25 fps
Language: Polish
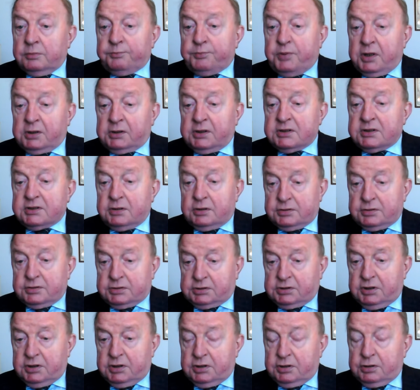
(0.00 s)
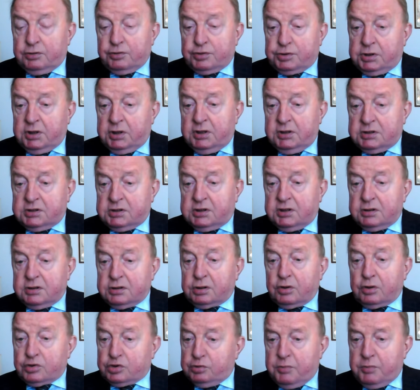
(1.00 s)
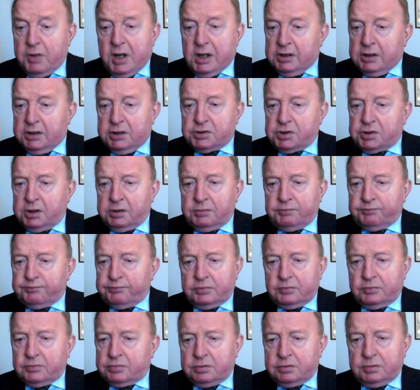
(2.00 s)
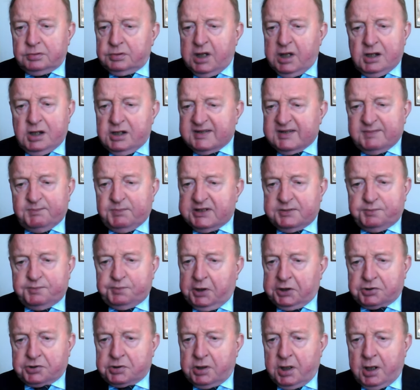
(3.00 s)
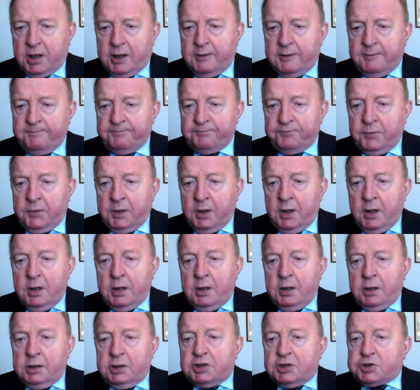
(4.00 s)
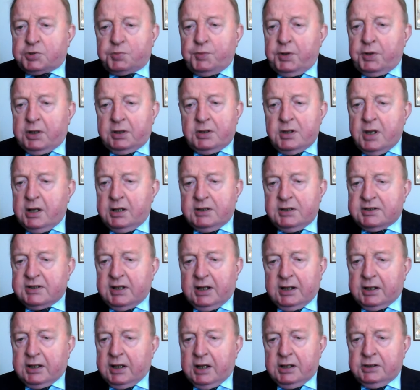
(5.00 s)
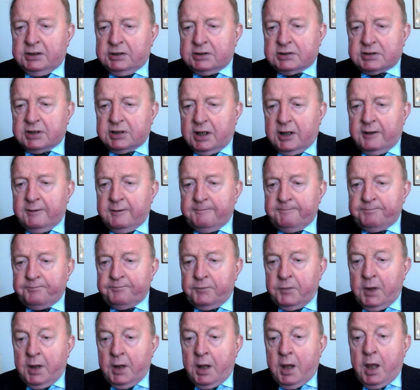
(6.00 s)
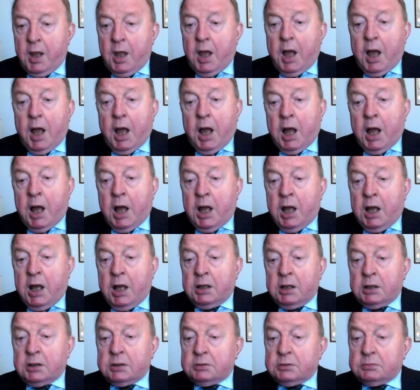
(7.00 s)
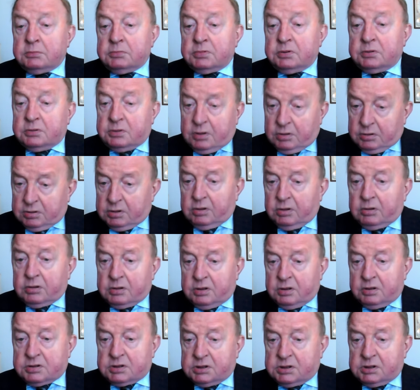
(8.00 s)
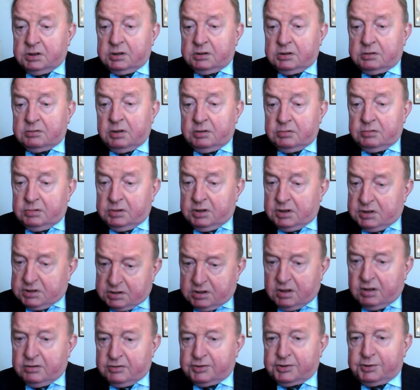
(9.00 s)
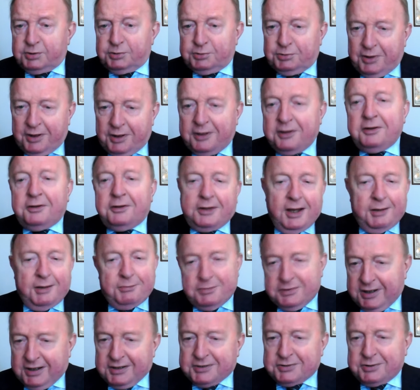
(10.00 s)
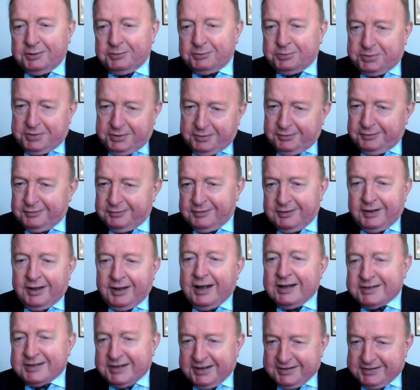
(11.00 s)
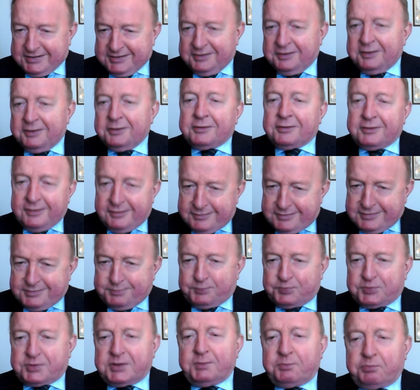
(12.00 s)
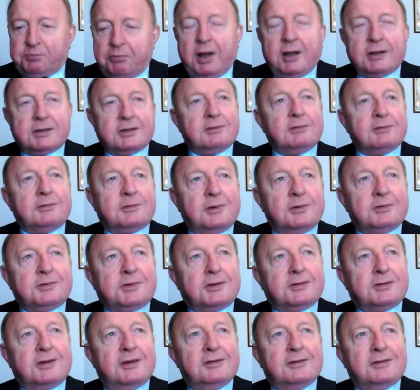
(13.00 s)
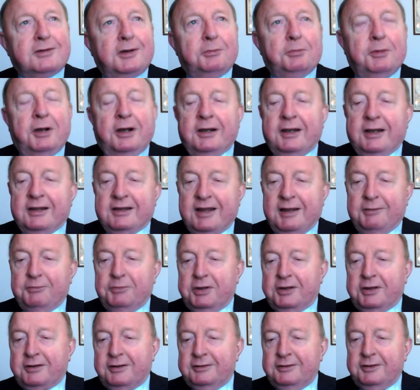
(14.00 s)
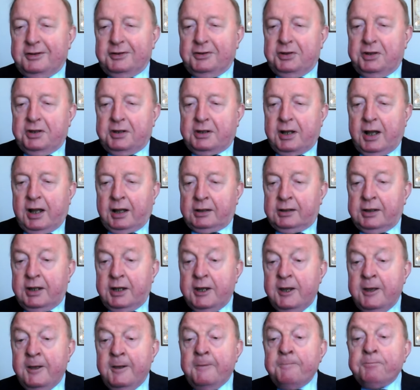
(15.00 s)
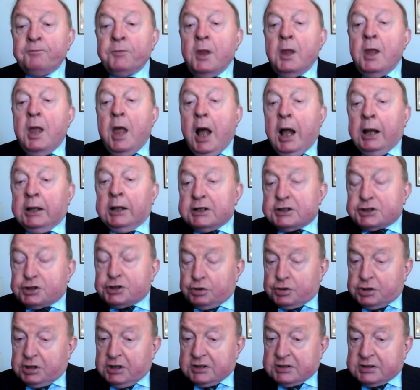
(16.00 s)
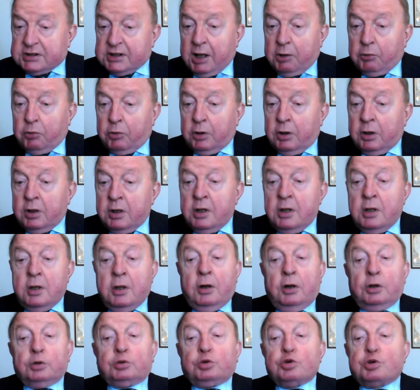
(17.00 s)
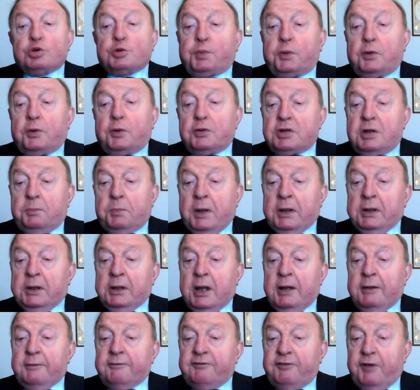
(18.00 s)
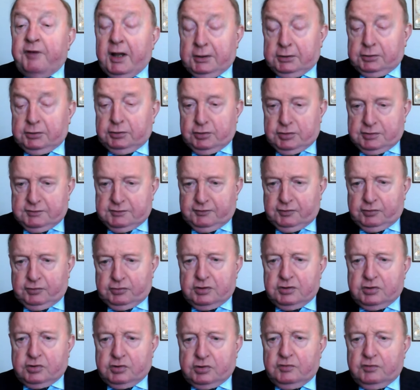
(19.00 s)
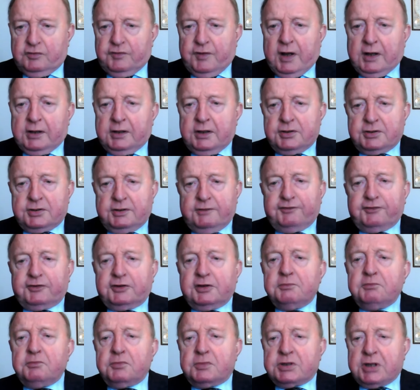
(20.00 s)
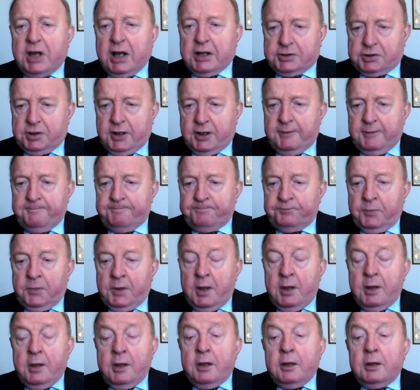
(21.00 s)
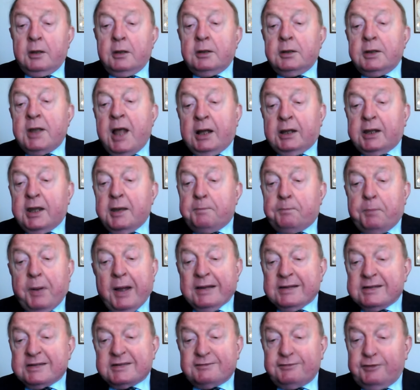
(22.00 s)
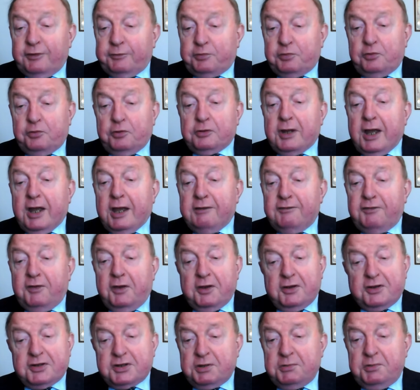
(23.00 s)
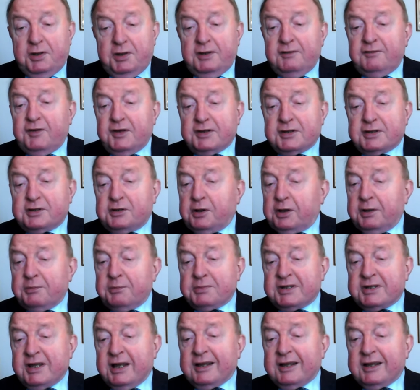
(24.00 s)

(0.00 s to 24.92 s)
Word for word: Bierezowski i Grusiński zrozumieli, że nie jest bezpiecznie i czmychnęli za granicę. A Chodorkowski to nie zdążył no i tam zaczął się odgrażać, no to przypłacił to dziesięcioma latami kolonii karnej. Ale co się stało? Otóż proszę pana, warto zwrócić uwagę, że w tym czasie jakie państwo było największym inwestorem